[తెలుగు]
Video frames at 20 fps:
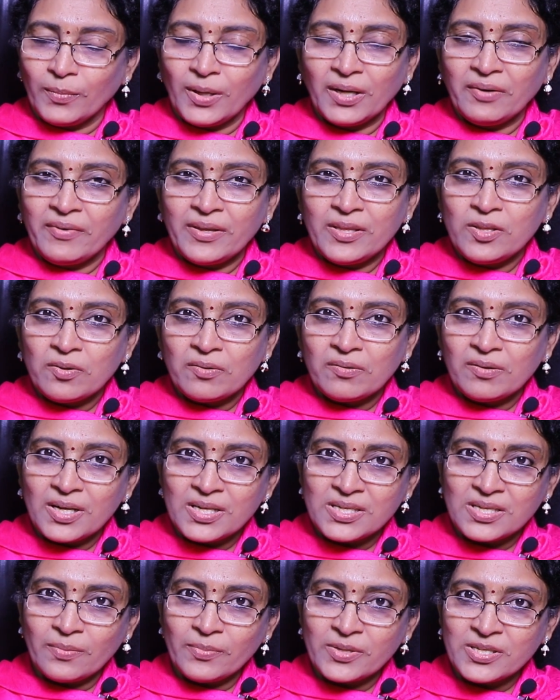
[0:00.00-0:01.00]
మనం
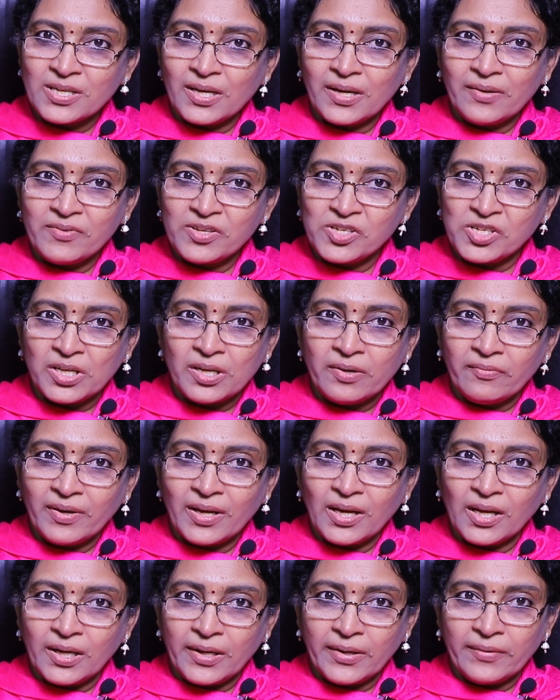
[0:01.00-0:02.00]
ఎదుర్కొనే సమస్యలు ఏమి
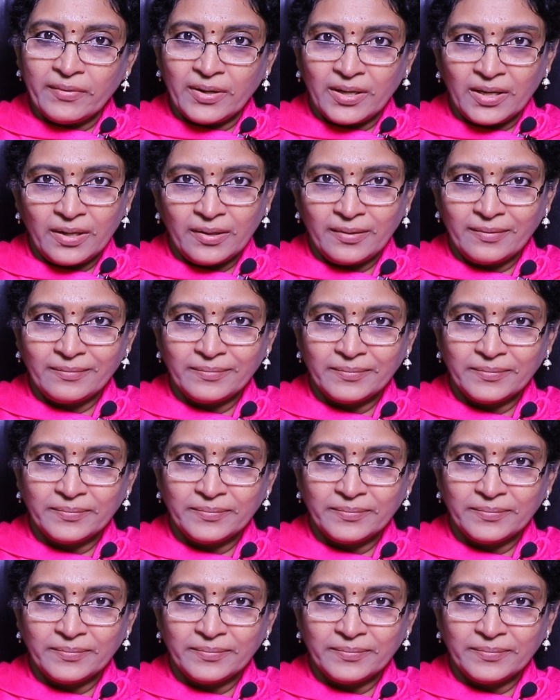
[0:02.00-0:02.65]
చిన్నవిగా లేవండి